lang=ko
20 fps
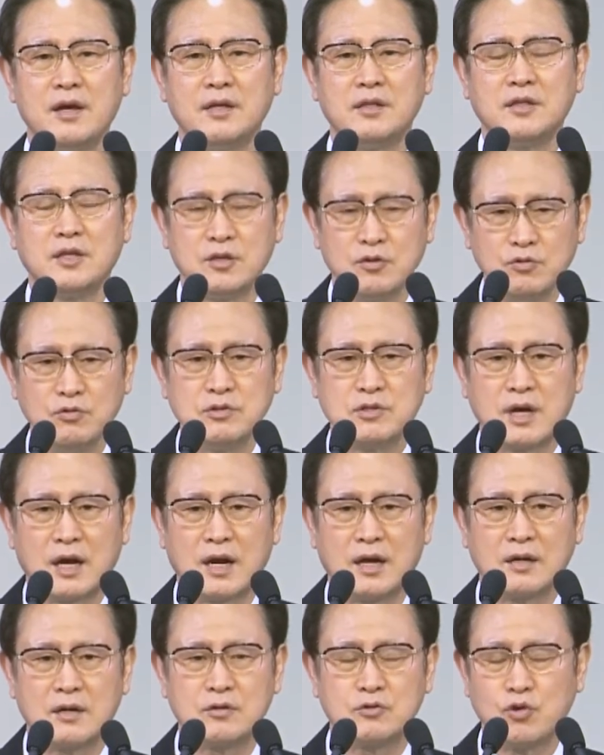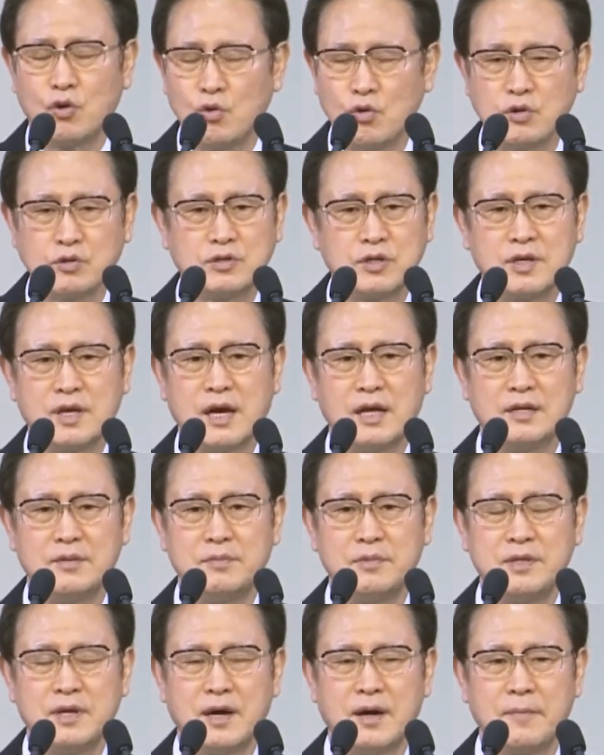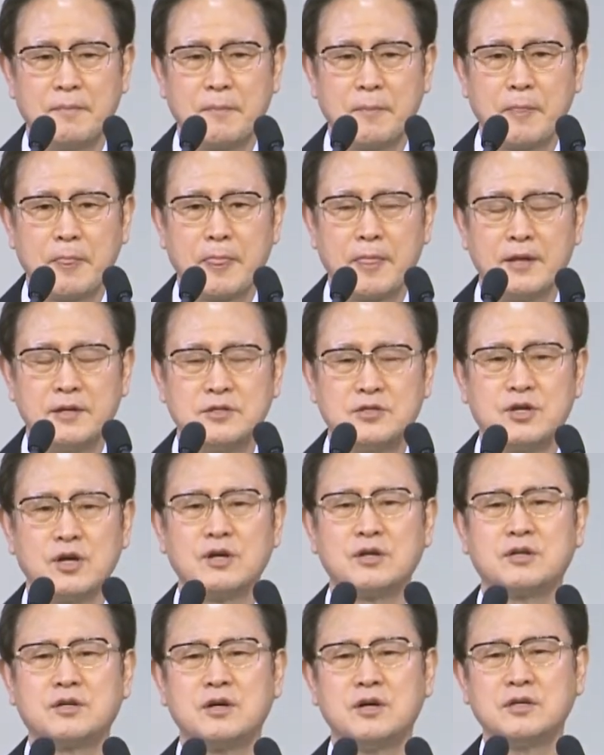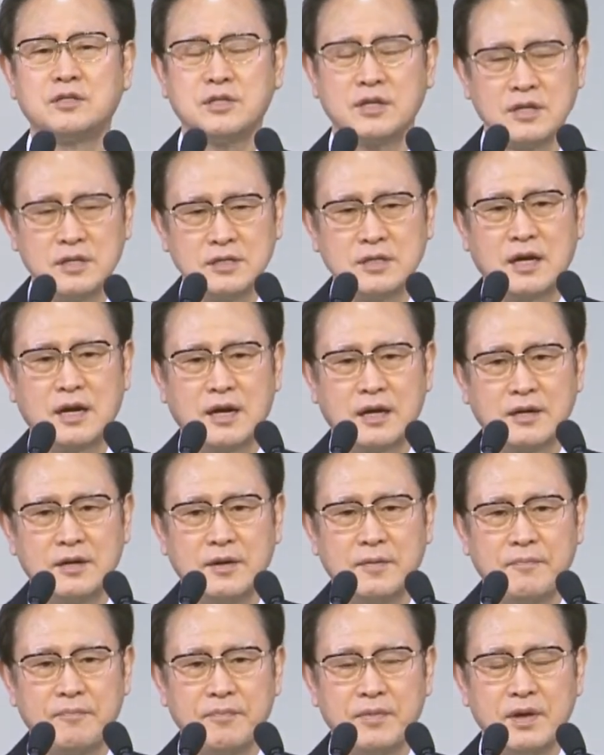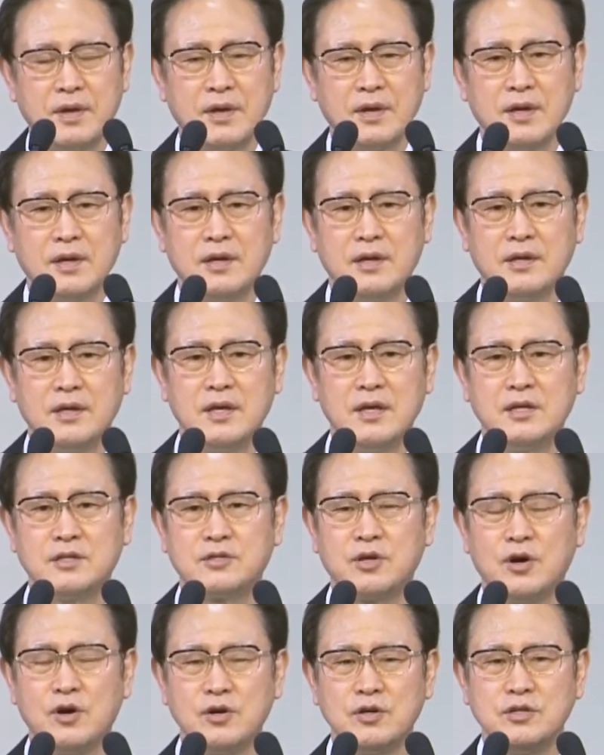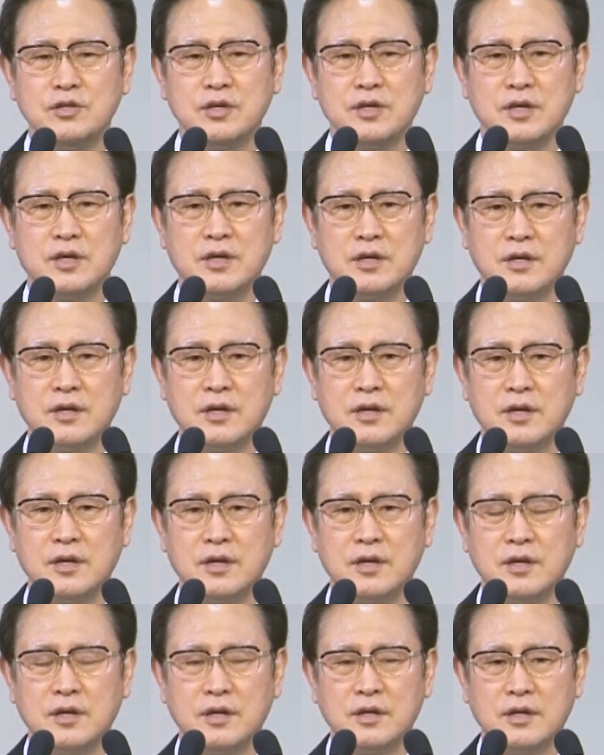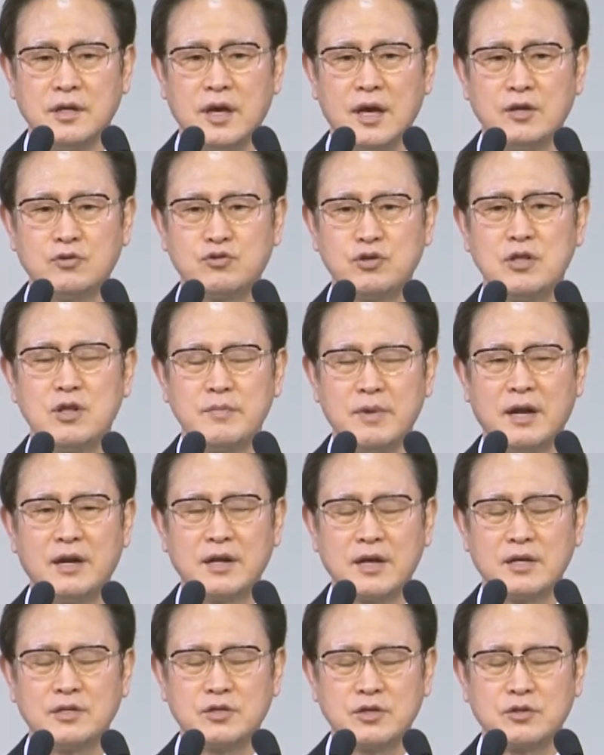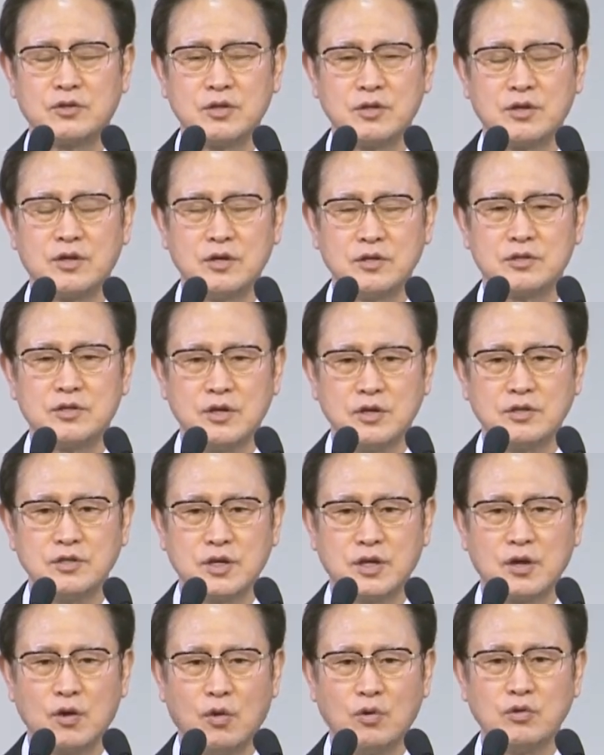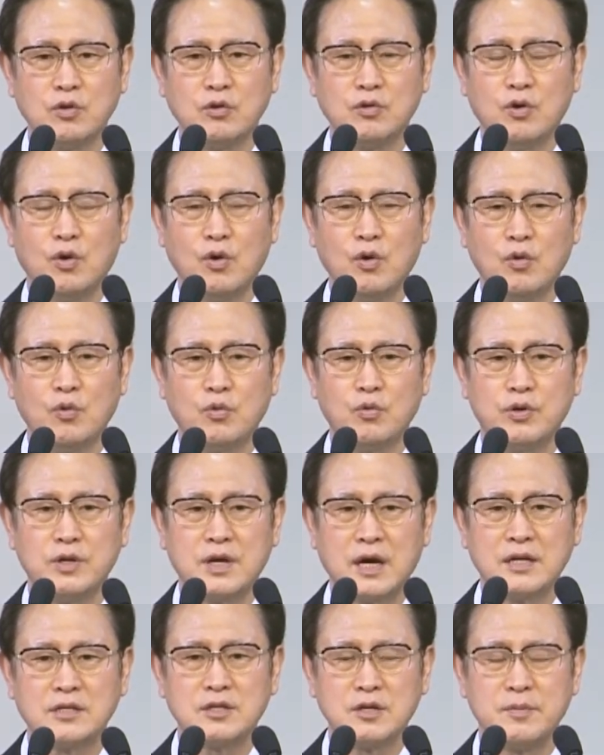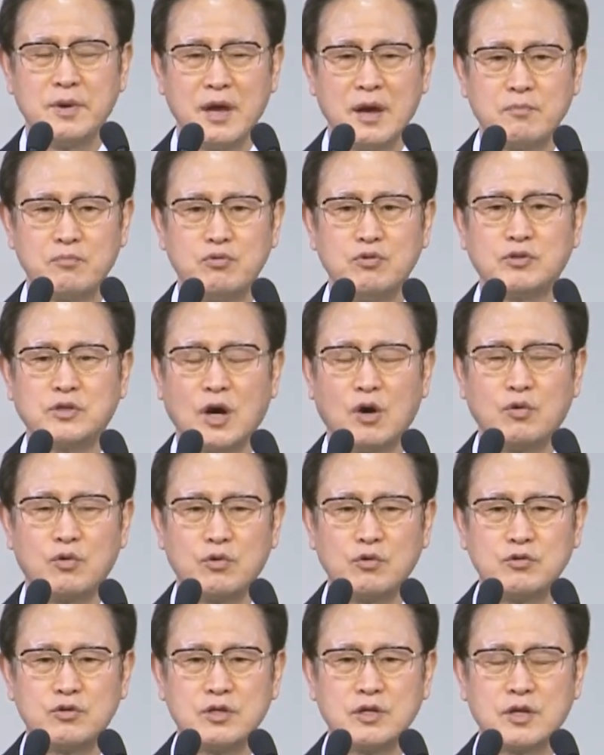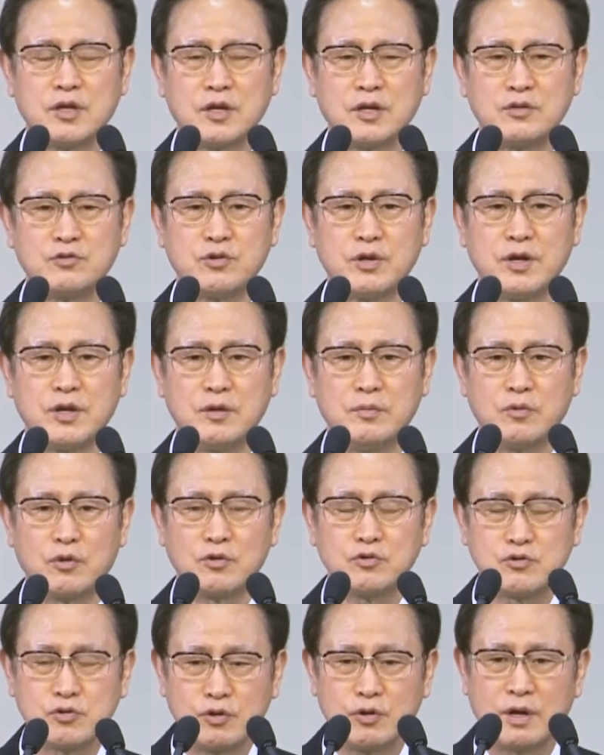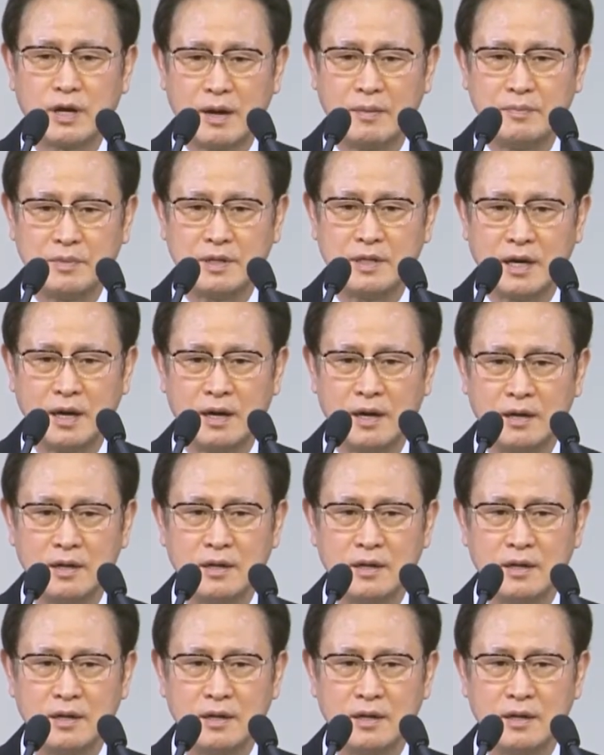뜨거운 사랑, 소극적이 아닙니다. 적극적인 사랑이에요. 이 성령이 예수님 안에 계셨던 그 성령이 오늘도 우리 가슴에 불타오를 수 있기를 주의 이름으로 축원합니다.